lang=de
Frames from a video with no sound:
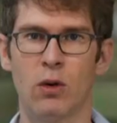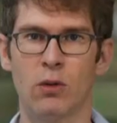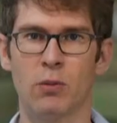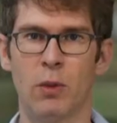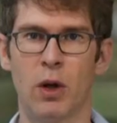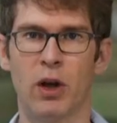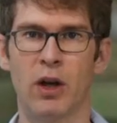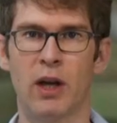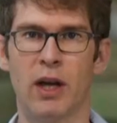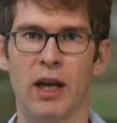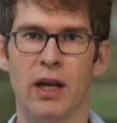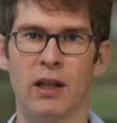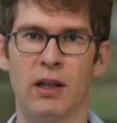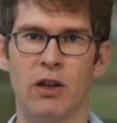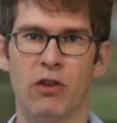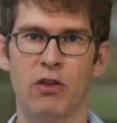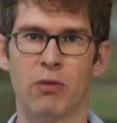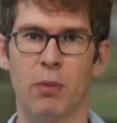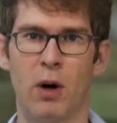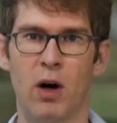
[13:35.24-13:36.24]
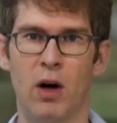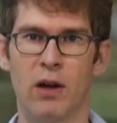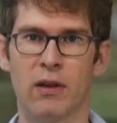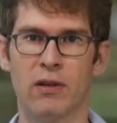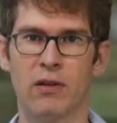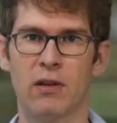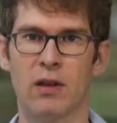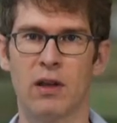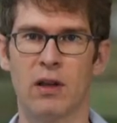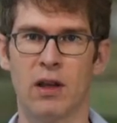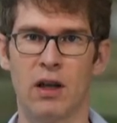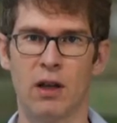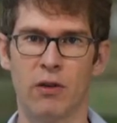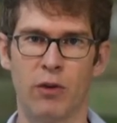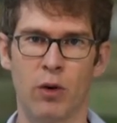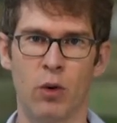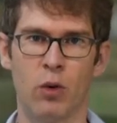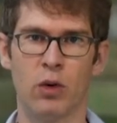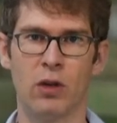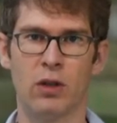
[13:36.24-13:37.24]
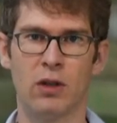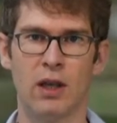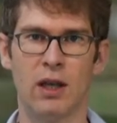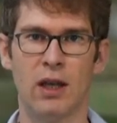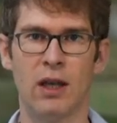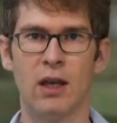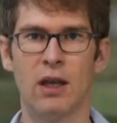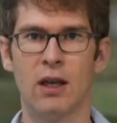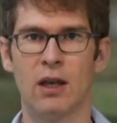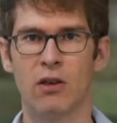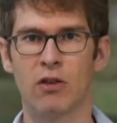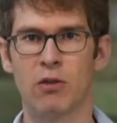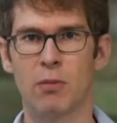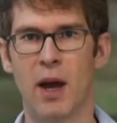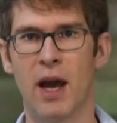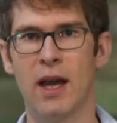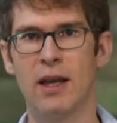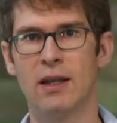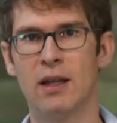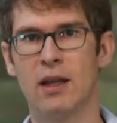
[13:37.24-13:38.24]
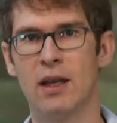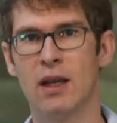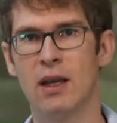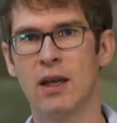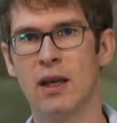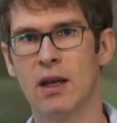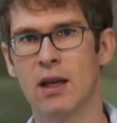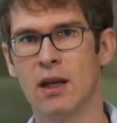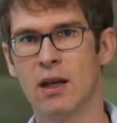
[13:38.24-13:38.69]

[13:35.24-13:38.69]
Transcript: und machen richtig Spass, eine fruchtige, geschmeidige